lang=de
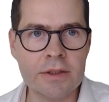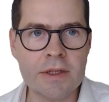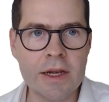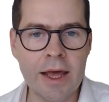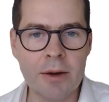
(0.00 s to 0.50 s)

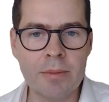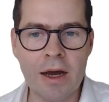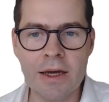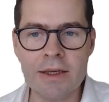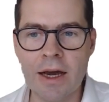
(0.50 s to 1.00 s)
diesen
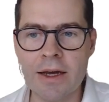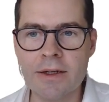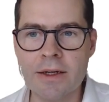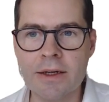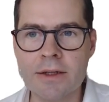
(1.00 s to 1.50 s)
Lernbereich
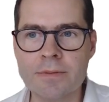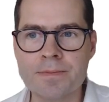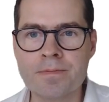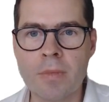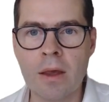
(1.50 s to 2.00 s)

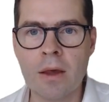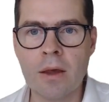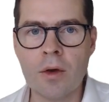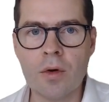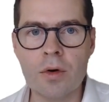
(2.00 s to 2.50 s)
einklinken
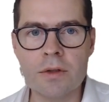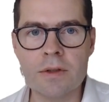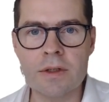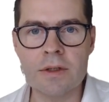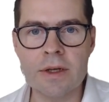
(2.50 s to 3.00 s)

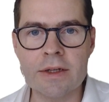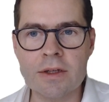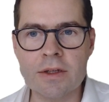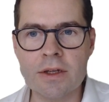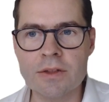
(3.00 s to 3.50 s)
und äh, es,
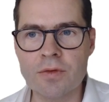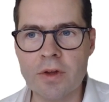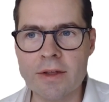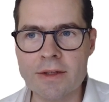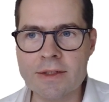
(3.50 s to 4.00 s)
äh, es,
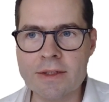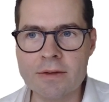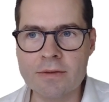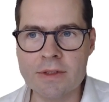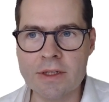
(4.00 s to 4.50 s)
es
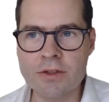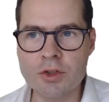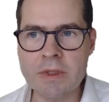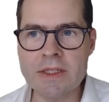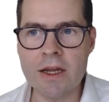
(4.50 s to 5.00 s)
sind
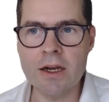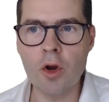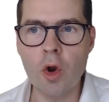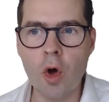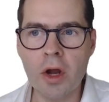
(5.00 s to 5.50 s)
spezielle
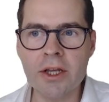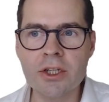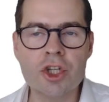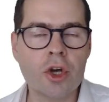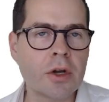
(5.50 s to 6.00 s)

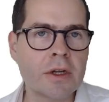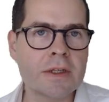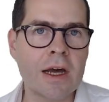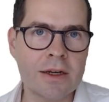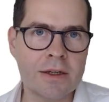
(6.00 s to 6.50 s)
Learning
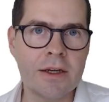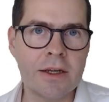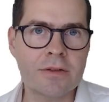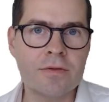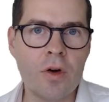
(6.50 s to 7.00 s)
Journeys
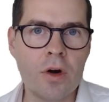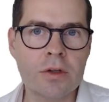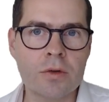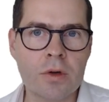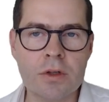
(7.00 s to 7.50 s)
angelegt
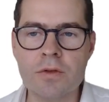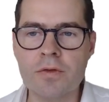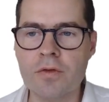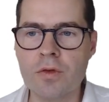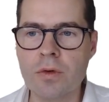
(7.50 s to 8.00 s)
worden und auch zur
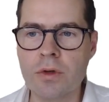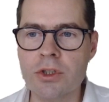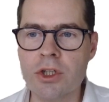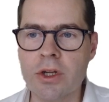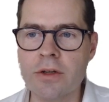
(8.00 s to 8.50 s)
Verfügung
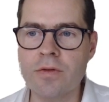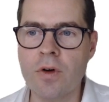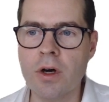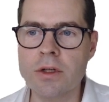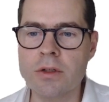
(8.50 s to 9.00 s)
gestellt
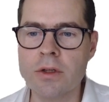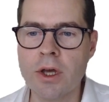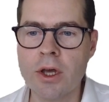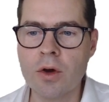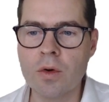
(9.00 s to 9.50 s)
worden.
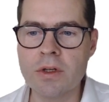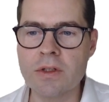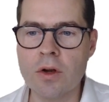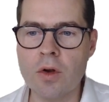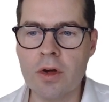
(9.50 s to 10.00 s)
Und
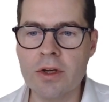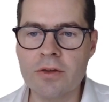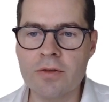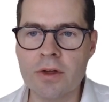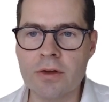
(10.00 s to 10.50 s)
diese
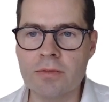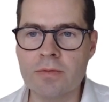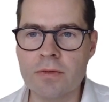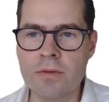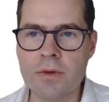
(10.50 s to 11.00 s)
Learning äh,
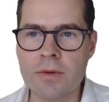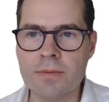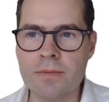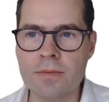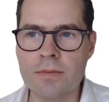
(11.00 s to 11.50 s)

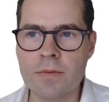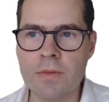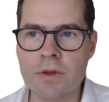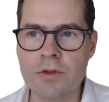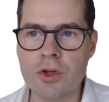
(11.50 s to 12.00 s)

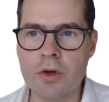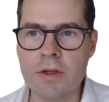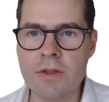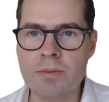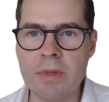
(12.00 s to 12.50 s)
ähm,
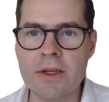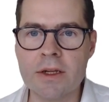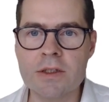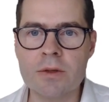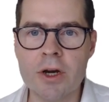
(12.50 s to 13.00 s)
Journeys bieten
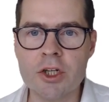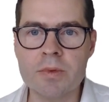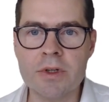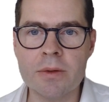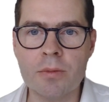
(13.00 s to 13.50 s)
dann zum
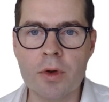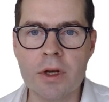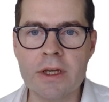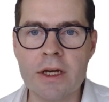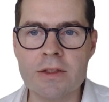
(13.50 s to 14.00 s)
Beispiel die
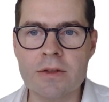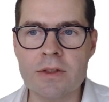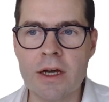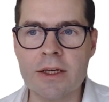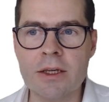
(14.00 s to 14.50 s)
Möglichkeit zu
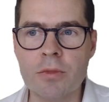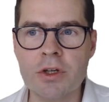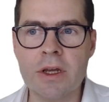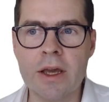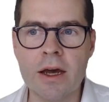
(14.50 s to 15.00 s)
sagen, ich
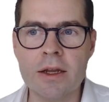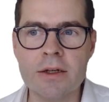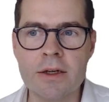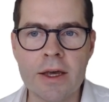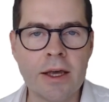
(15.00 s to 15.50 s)
möchte
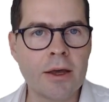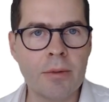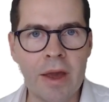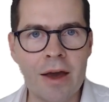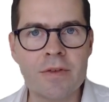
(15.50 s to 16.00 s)
gerne
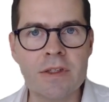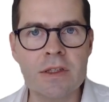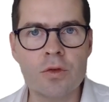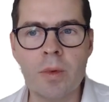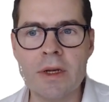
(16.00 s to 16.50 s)
mehr
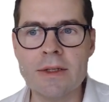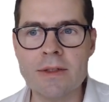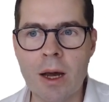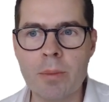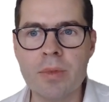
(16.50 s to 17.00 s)
wissen über die
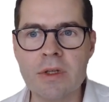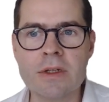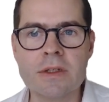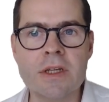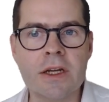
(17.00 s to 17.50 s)
SAP
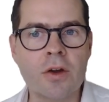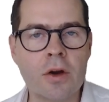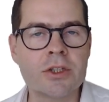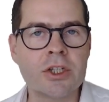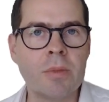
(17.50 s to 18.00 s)
Business Technology